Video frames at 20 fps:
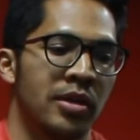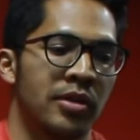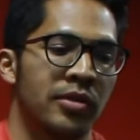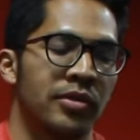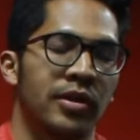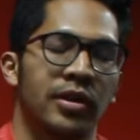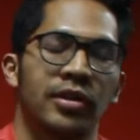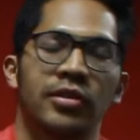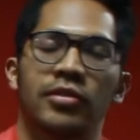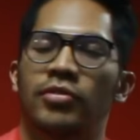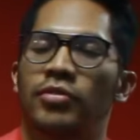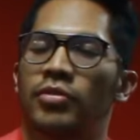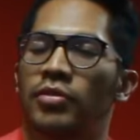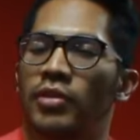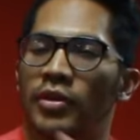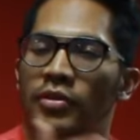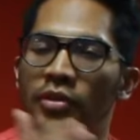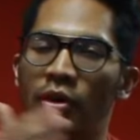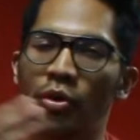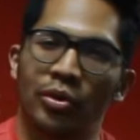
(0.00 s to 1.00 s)
صرت
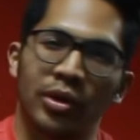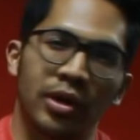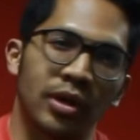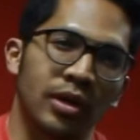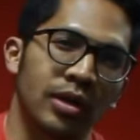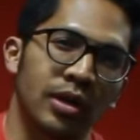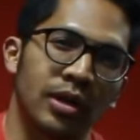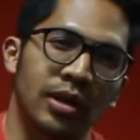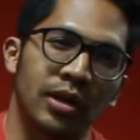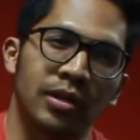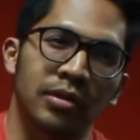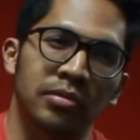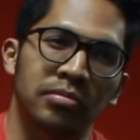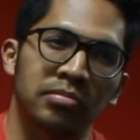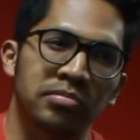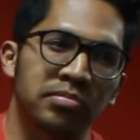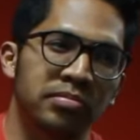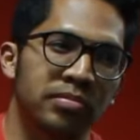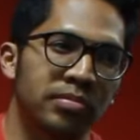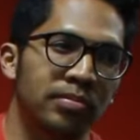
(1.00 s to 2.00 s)
أسوي
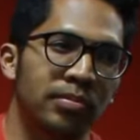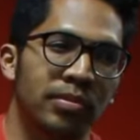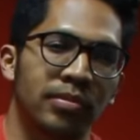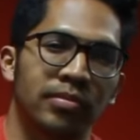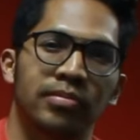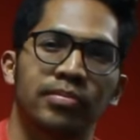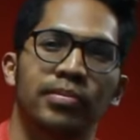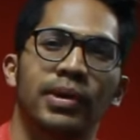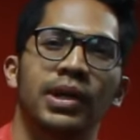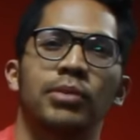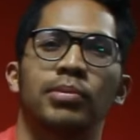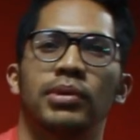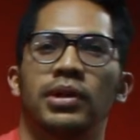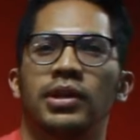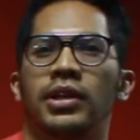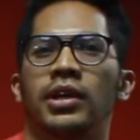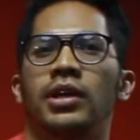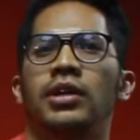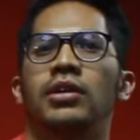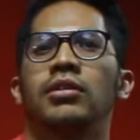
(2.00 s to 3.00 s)
بادي
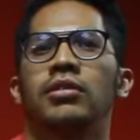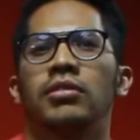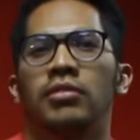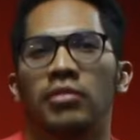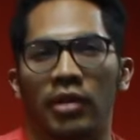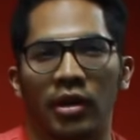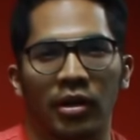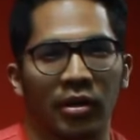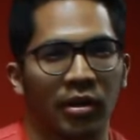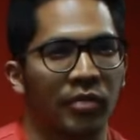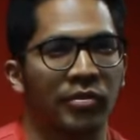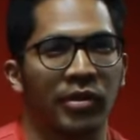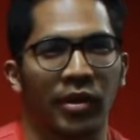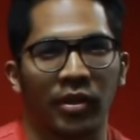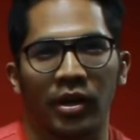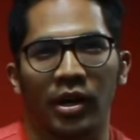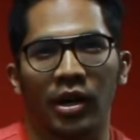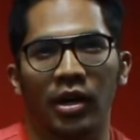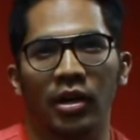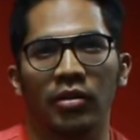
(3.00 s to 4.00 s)
بيلدينج رفع
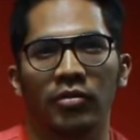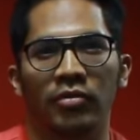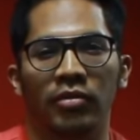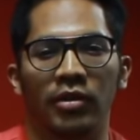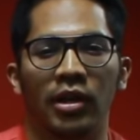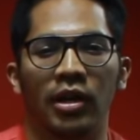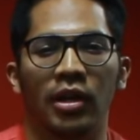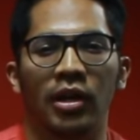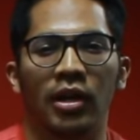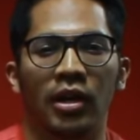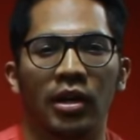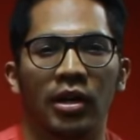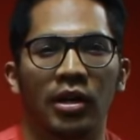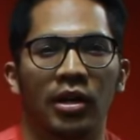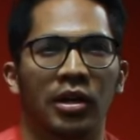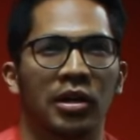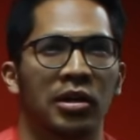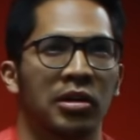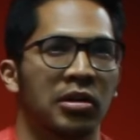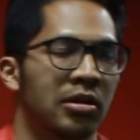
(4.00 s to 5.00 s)
اثقال في
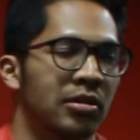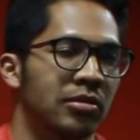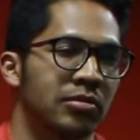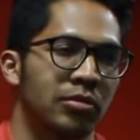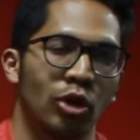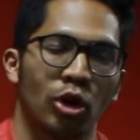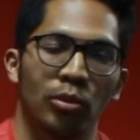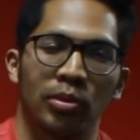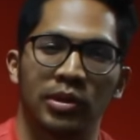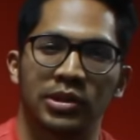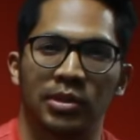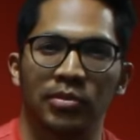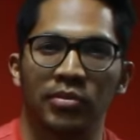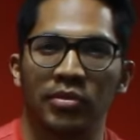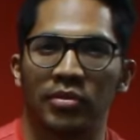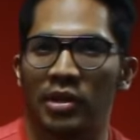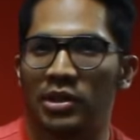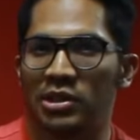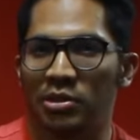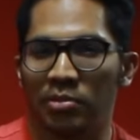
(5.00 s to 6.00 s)
الجلوبال جيمز
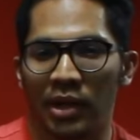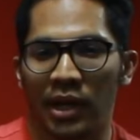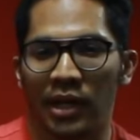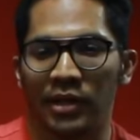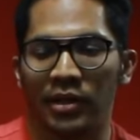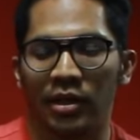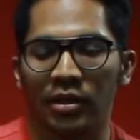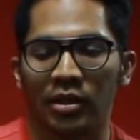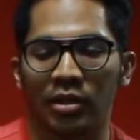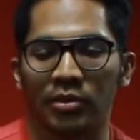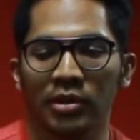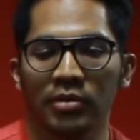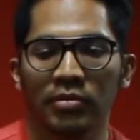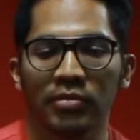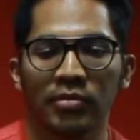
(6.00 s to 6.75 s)
الجيم العادية طبعا